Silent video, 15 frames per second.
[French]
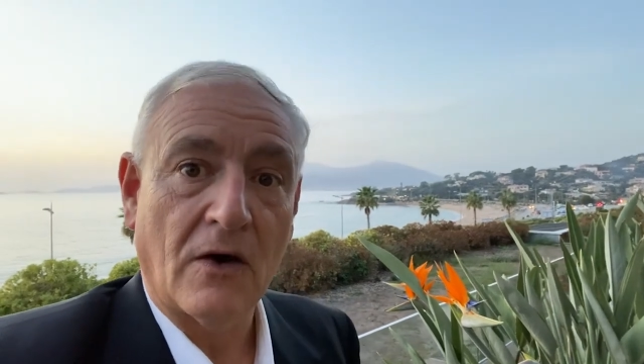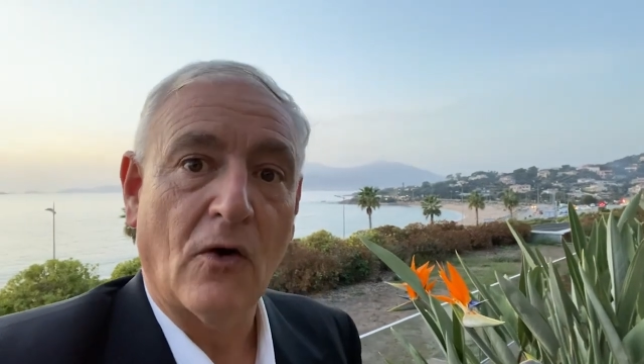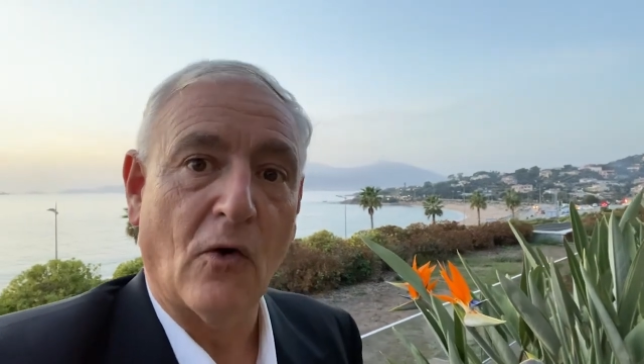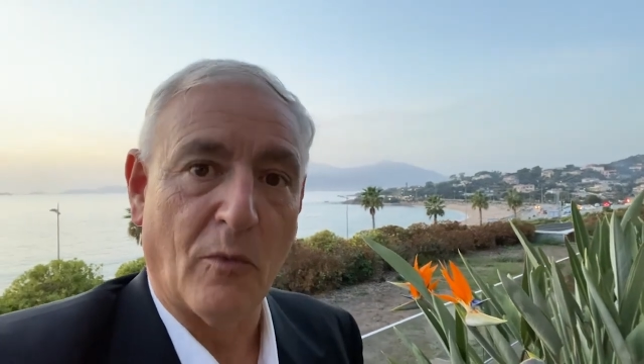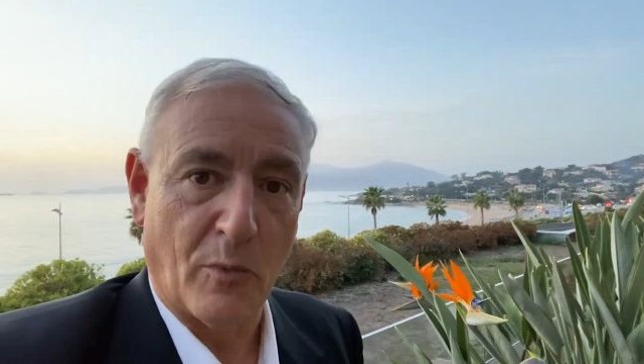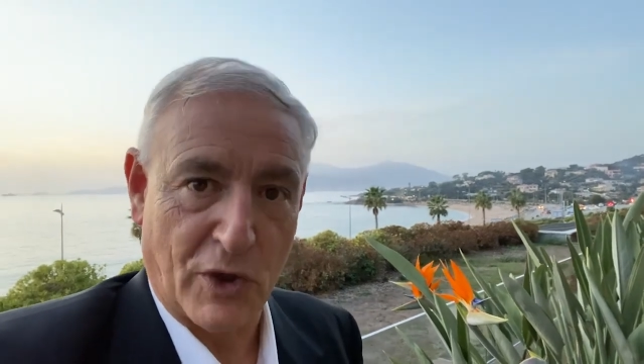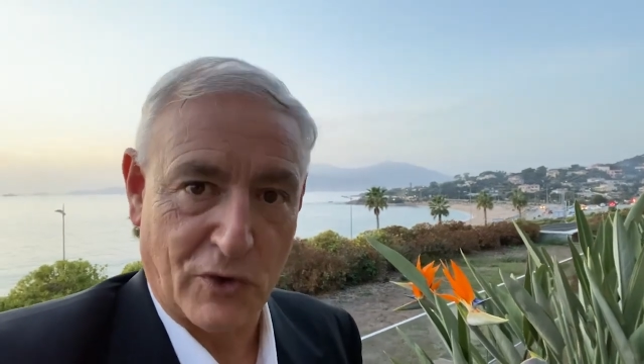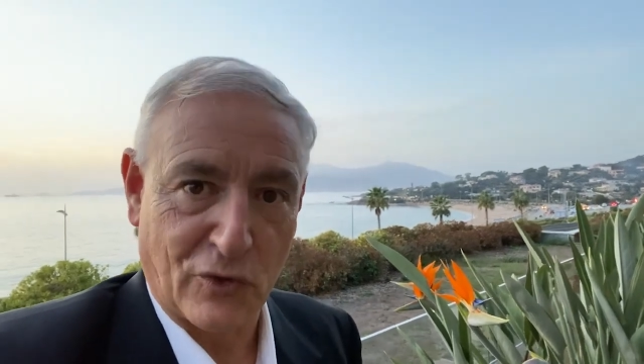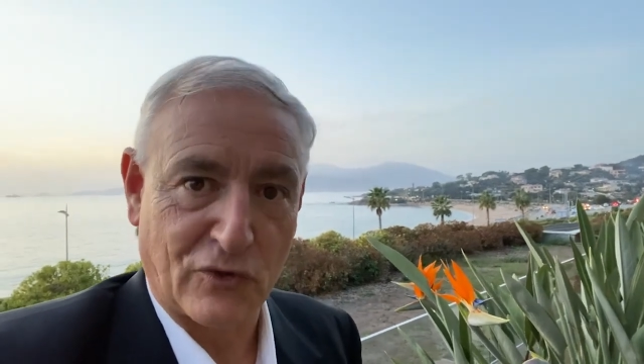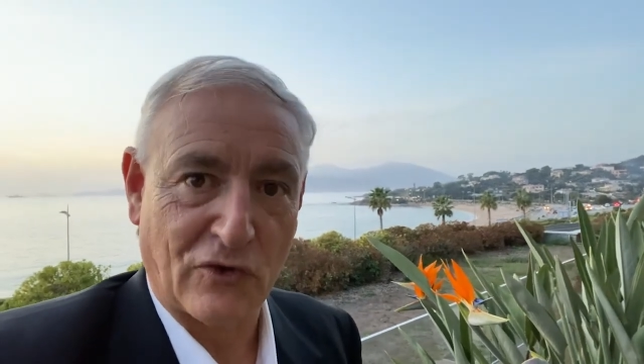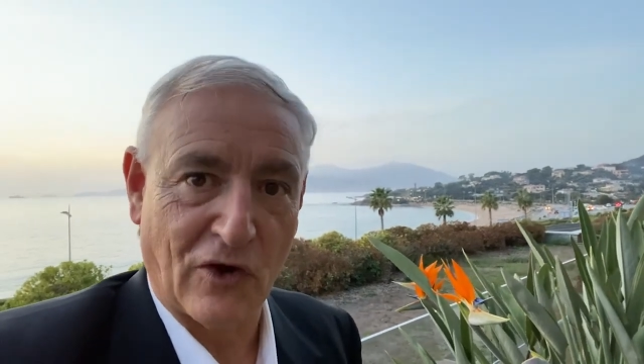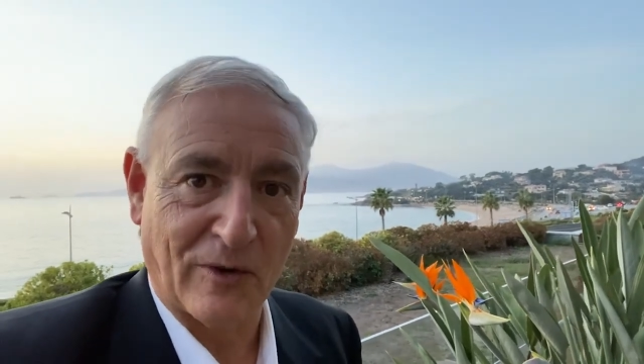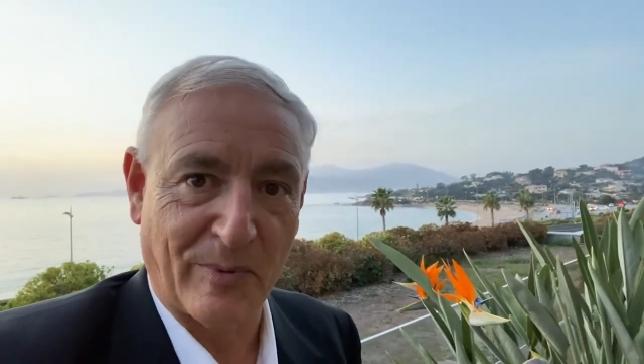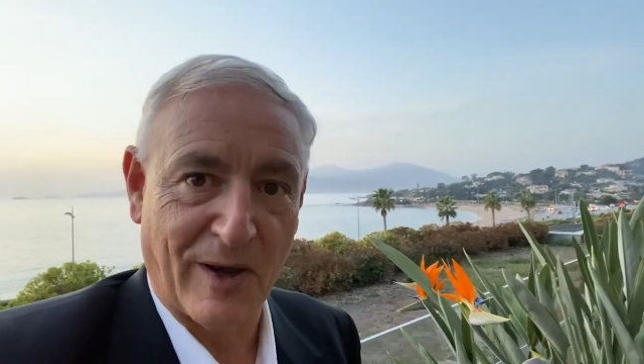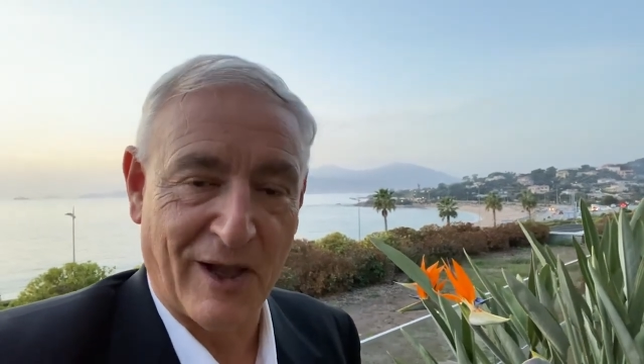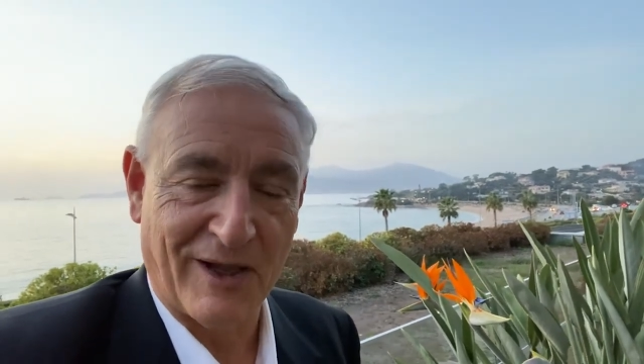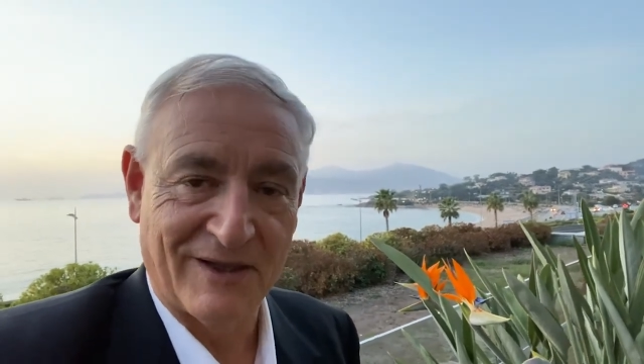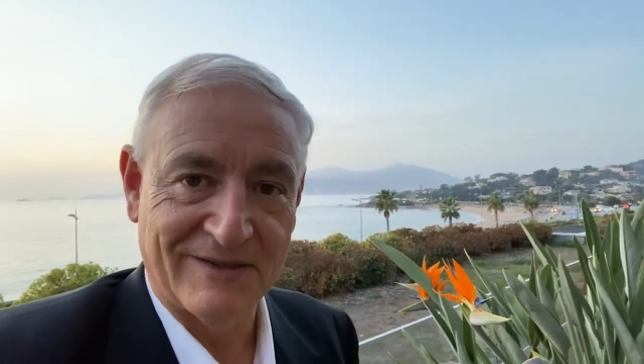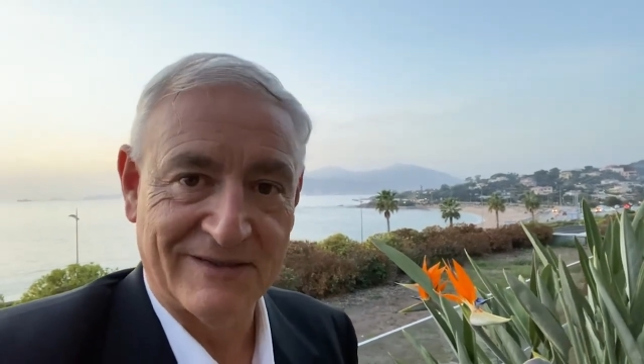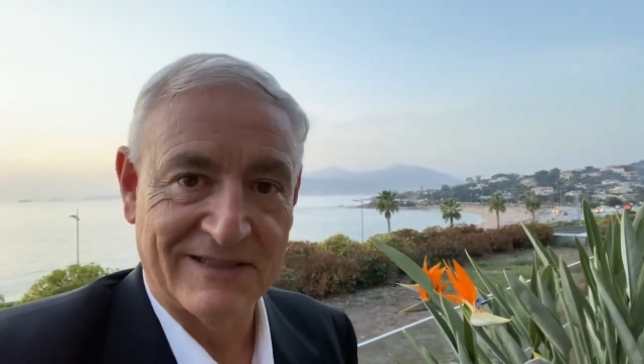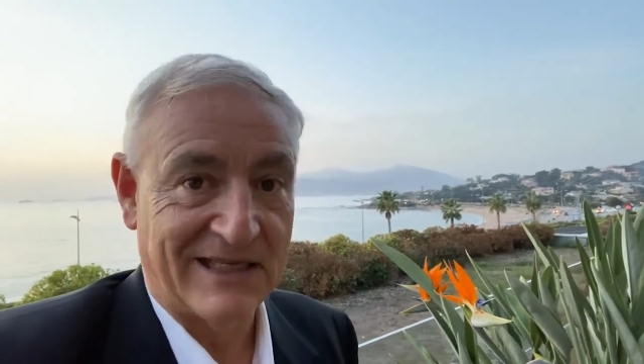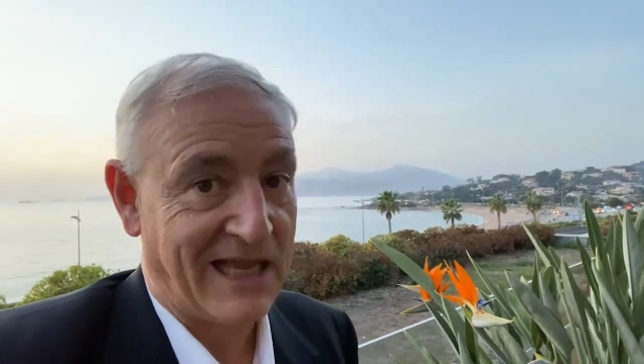au mois d'octobre.
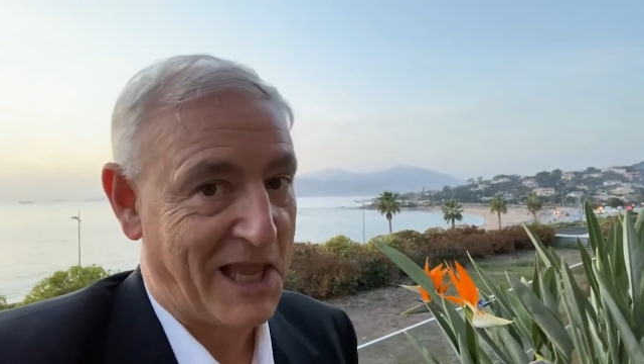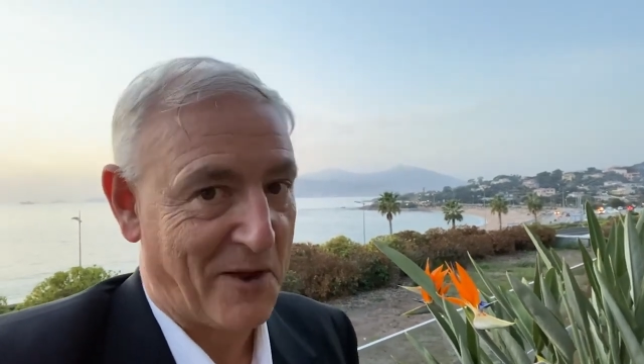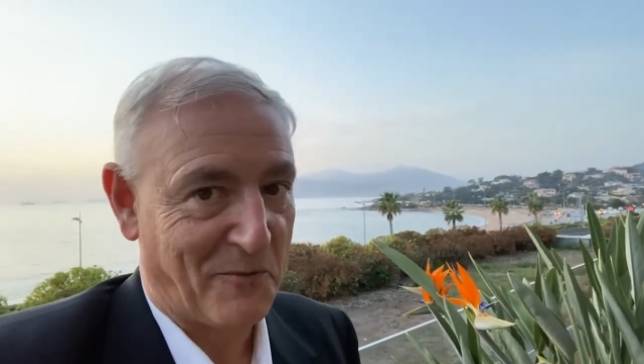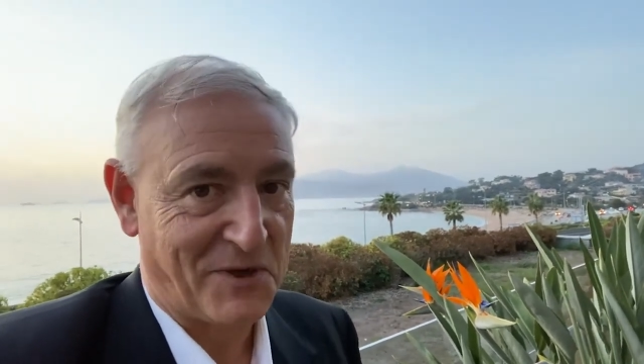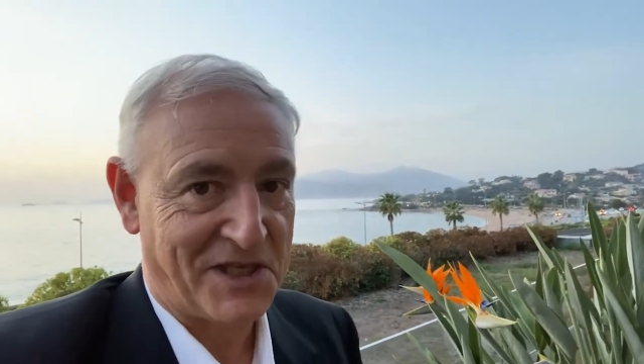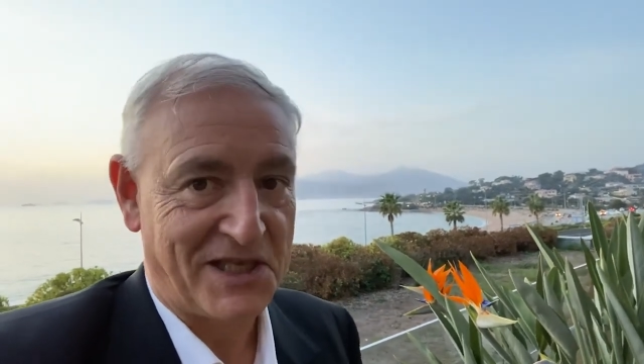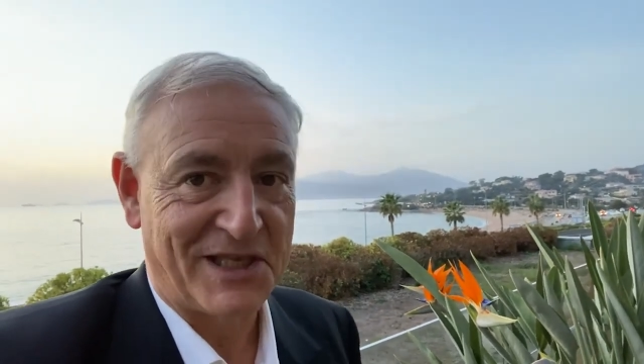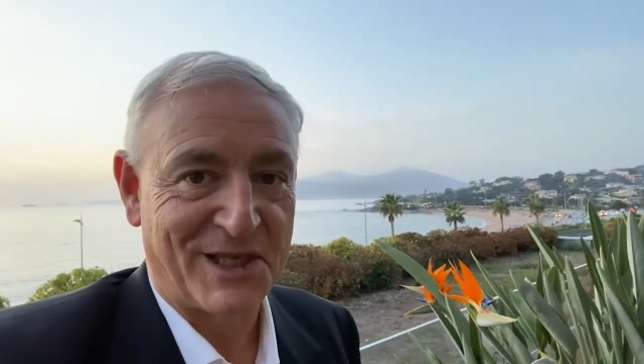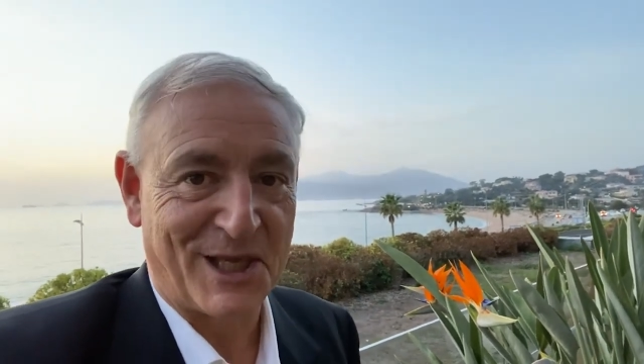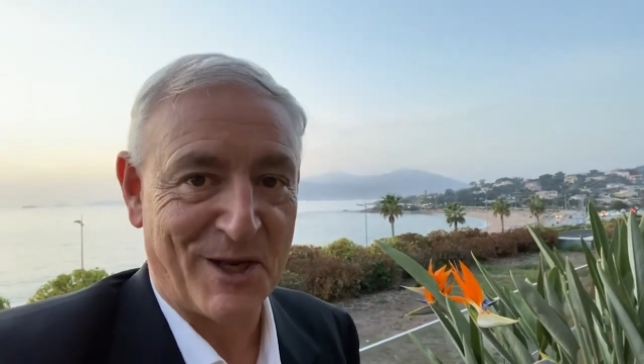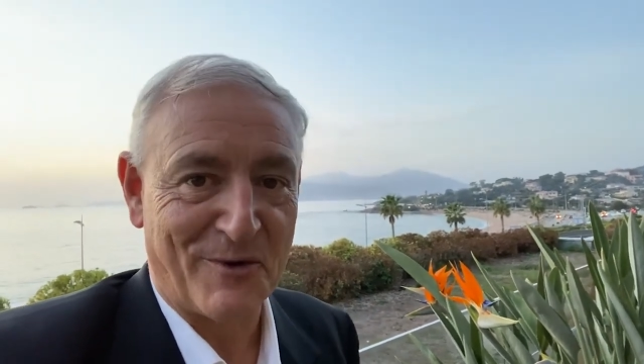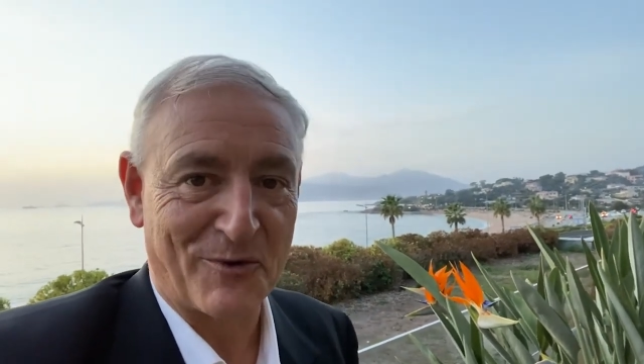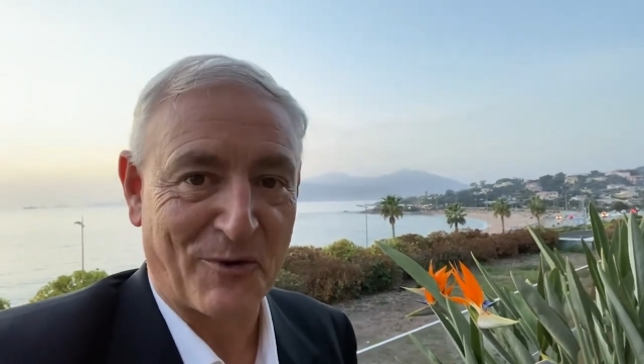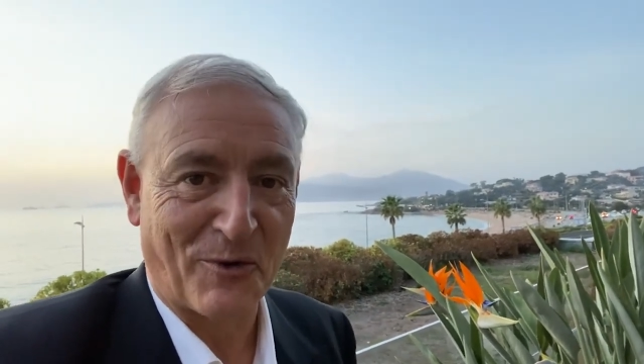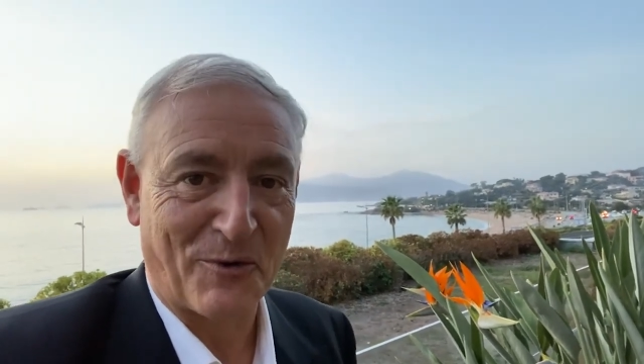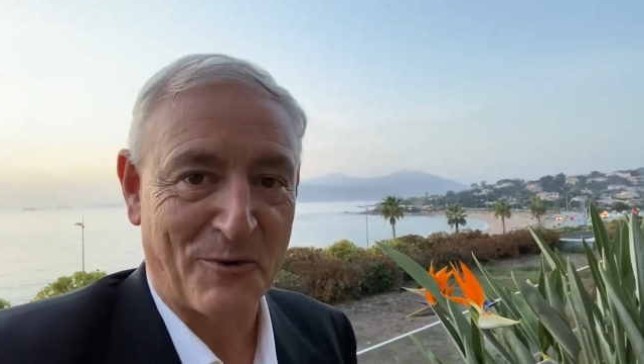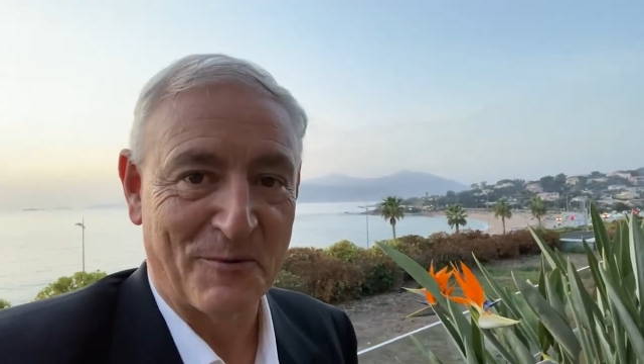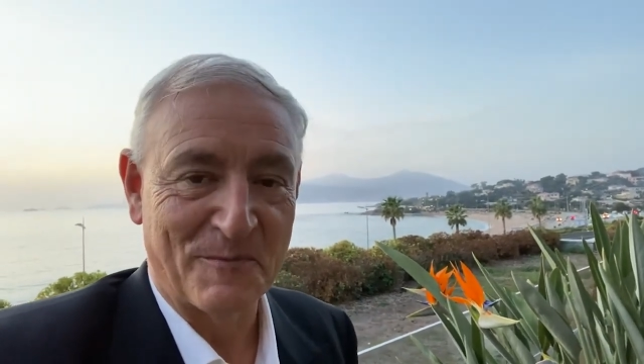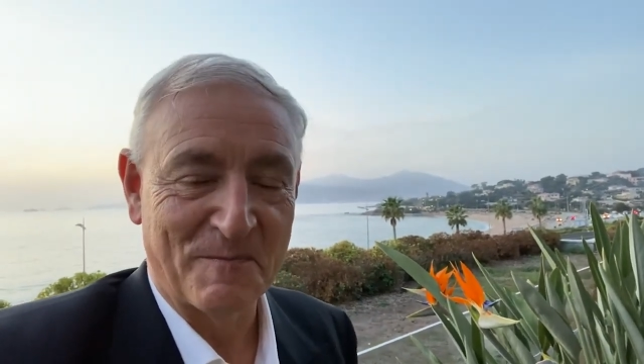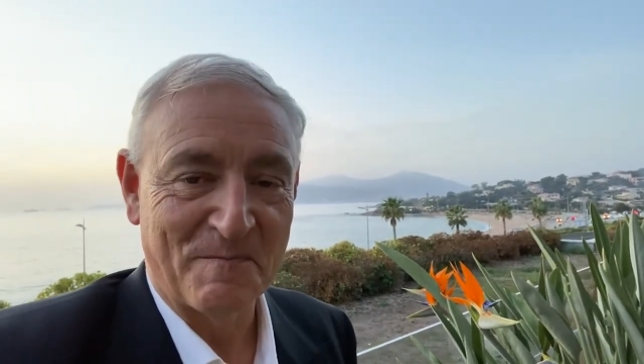et eh oui, qui l'eût cru